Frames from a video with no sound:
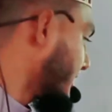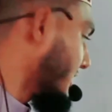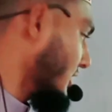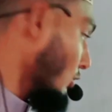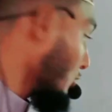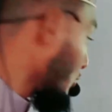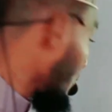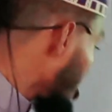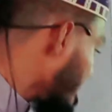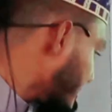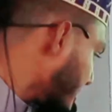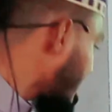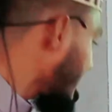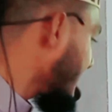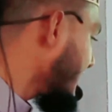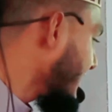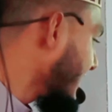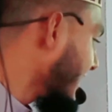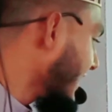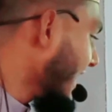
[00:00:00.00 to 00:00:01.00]
হয়ে যাই
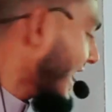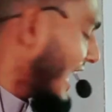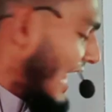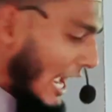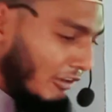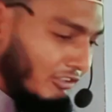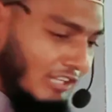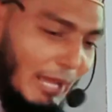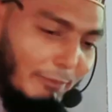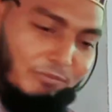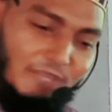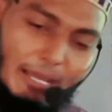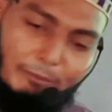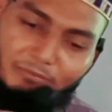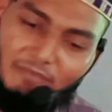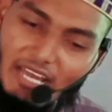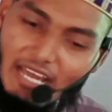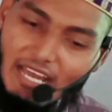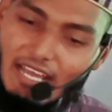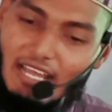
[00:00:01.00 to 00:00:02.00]
অটোমেটিকলি এখন আপনি
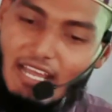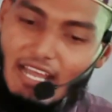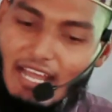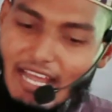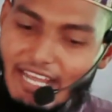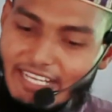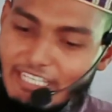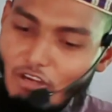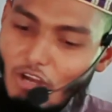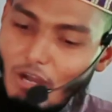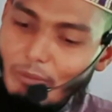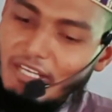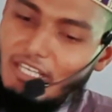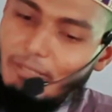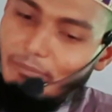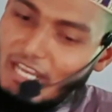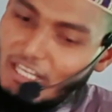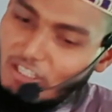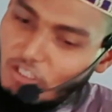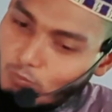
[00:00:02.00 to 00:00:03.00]
আপনার কেউ
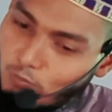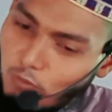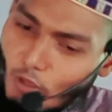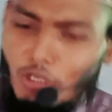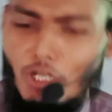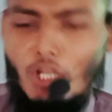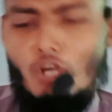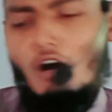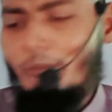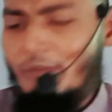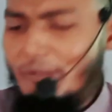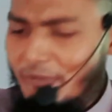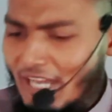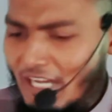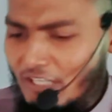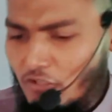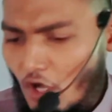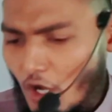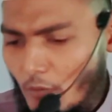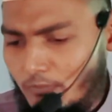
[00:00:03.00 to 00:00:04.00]
আমাকে বেয়াদব বললেও আমি
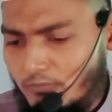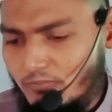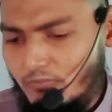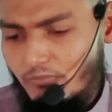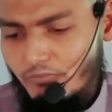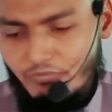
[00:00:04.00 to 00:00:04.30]
বেয়াদব